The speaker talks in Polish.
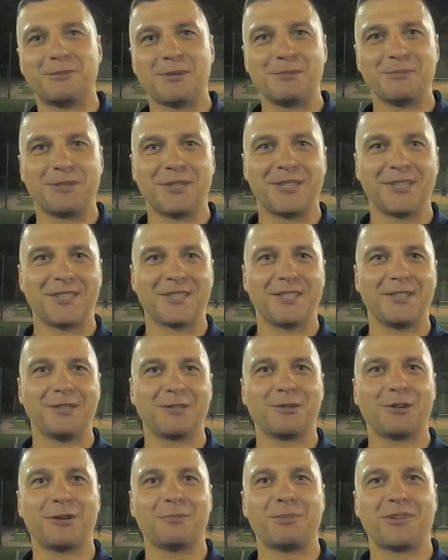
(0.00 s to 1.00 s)
Mamy
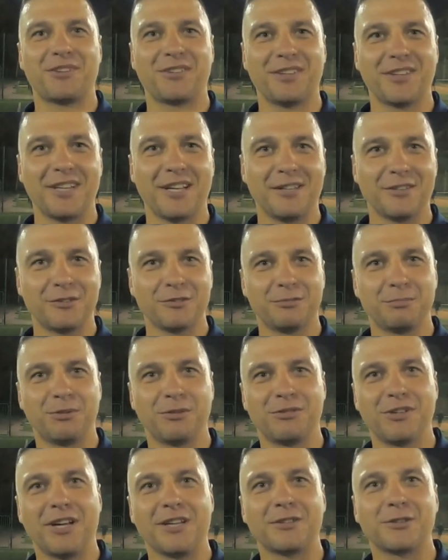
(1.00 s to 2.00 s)
kilku reprezentantów
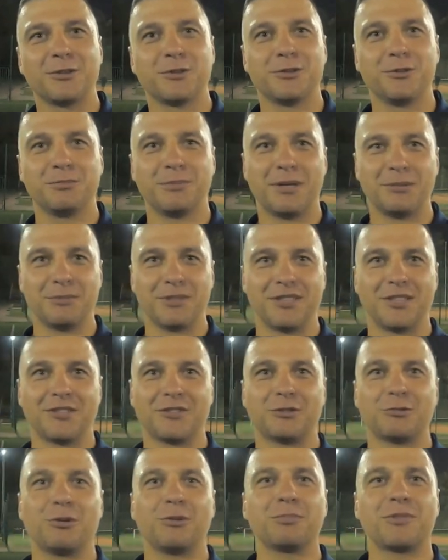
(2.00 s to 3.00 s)
powiatu, mamy
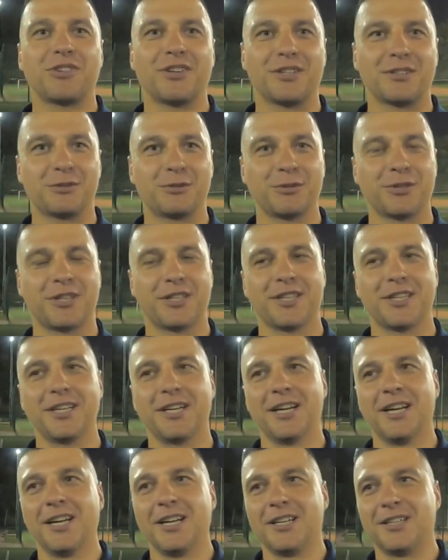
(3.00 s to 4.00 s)
też chłopca, który
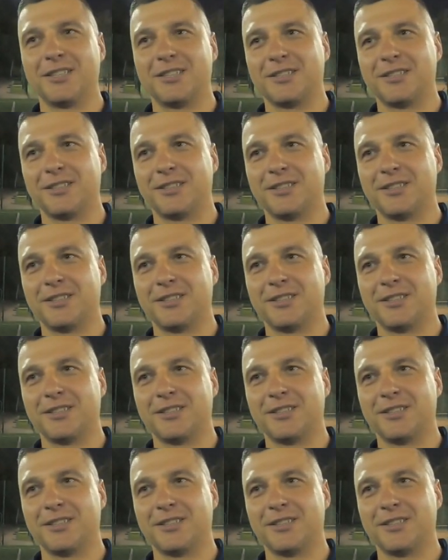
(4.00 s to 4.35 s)
y,